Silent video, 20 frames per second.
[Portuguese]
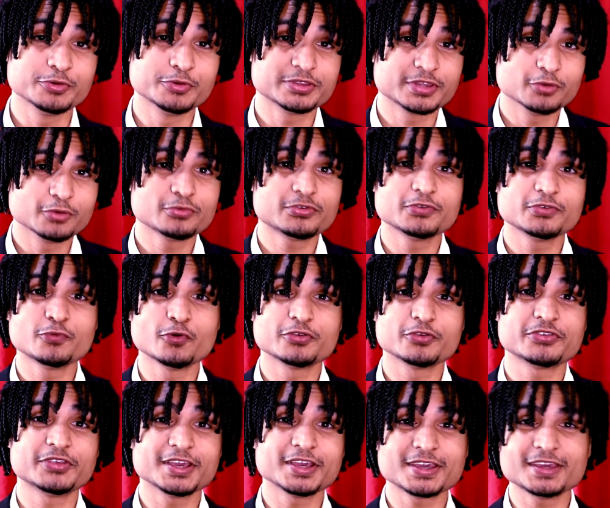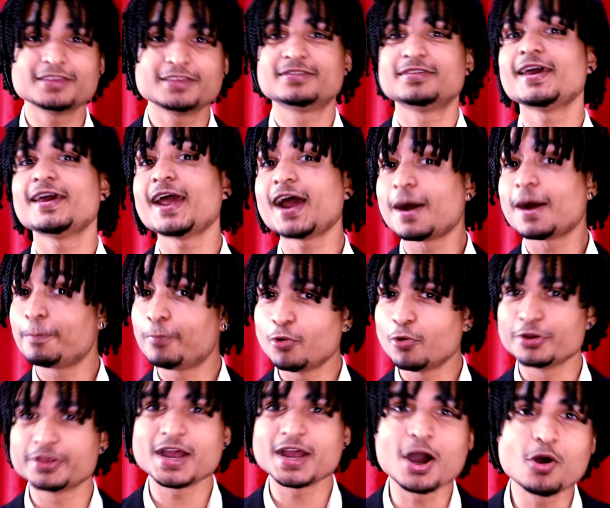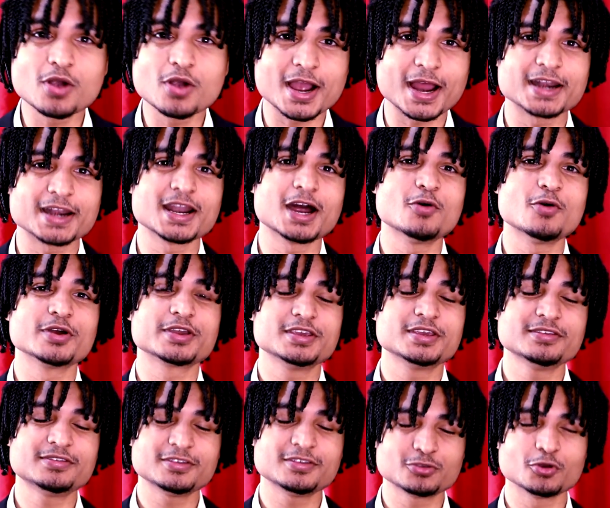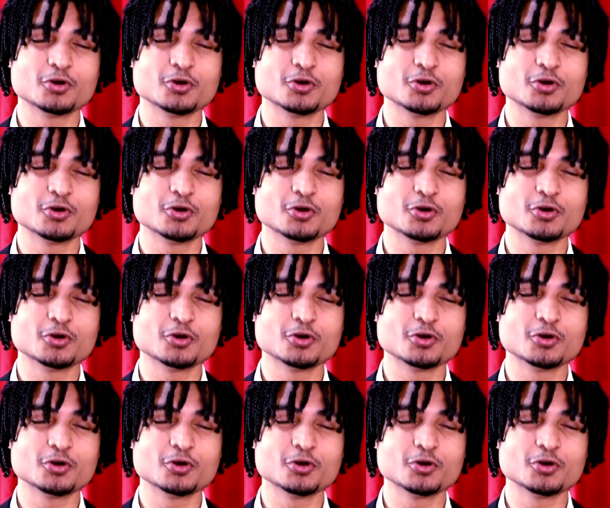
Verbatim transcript: então se você quiser apoiar o canal aqui, se